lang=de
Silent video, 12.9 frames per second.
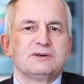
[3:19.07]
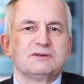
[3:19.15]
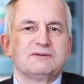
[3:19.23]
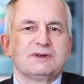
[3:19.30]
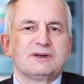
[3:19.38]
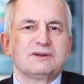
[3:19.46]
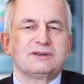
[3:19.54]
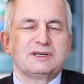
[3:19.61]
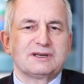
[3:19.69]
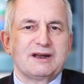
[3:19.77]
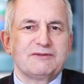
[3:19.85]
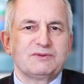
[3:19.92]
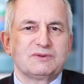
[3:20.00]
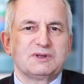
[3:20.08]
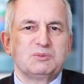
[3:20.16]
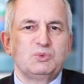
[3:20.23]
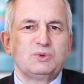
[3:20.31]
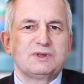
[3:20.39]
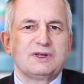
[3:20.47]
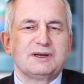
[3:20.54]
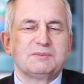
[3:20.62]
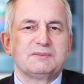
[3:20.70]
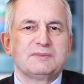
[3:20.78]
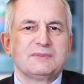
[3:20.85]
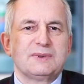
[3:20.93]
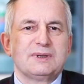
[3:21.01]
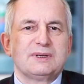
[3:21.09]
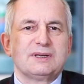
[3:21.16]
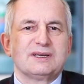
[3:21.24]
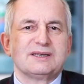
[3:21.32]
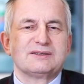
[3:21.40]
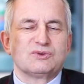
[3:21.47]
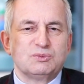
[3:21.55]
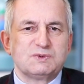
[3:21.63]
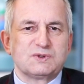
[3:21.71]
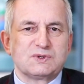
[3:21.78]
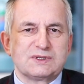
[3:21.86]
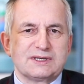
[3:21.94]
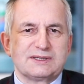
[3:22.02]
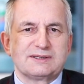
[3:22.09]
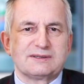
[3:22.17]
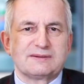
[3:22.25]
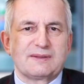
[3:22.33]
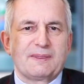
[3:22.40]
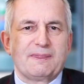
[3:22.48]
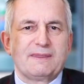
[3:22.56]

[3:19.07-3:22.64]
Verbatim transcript: und wir auch die Kraft und den Mut haben, es umzusetzen.